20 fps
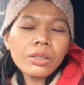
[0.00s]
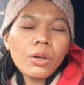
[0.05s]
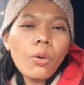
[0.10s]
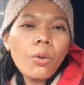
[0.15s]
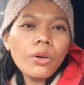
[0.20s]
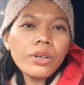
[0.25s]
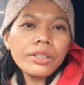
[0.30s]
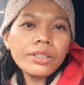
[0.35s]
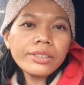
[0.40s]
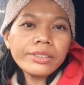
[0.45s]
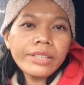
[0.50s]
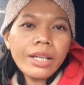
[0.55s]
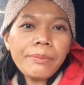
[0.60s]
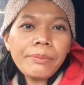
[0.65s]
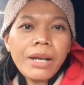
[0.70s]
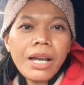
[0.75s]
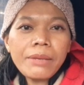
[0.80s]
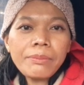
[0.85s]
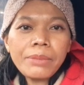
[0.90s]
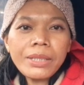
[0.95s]
คน
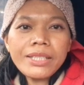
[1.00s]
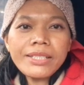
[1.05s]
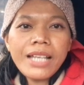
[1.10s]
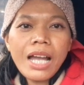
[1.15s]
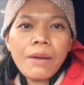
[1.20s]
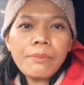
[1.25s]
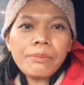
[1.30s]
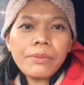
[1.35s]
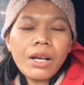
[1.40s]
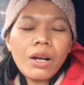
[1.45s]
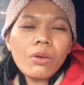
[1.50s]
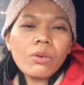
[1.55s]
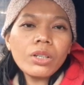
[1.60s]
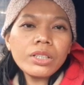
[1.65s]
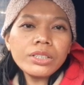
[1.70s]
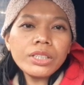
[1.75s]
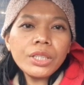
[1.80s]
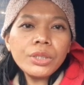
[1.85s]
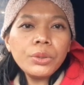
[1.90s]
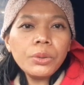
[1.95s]
ทำงานประจำเขาก็
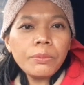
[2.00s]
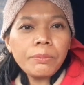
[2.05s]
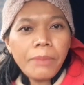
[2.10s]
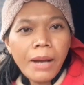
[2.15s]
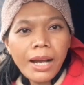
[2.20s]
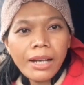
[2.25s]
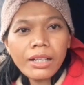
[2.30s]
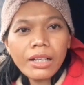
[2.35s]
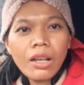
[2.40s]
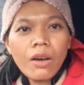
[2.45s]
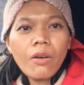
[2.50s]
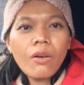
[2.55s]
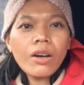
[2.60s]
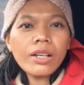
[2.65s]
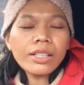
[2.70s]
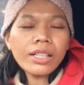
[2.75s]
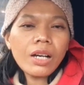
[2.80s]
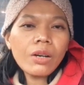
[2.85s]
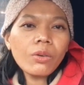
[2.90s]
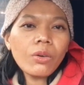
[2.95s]
จะหยุดพักร้อน
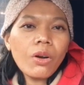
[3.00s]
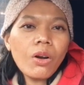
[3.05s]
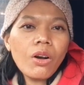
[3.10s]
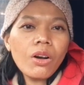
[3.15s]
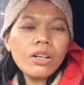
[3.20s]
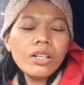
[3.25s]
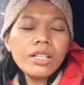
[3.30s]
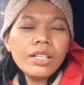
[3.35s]
เขาก็